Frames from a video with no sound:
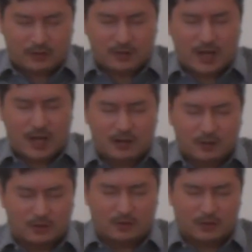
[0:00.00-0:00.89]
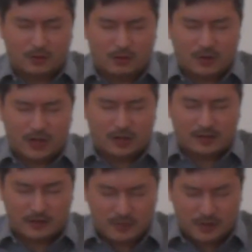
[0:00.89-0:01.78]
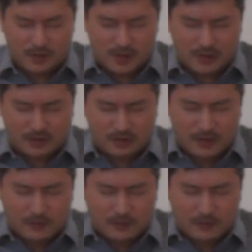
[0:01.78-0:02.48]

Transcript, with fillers: 束があることを心から賛美します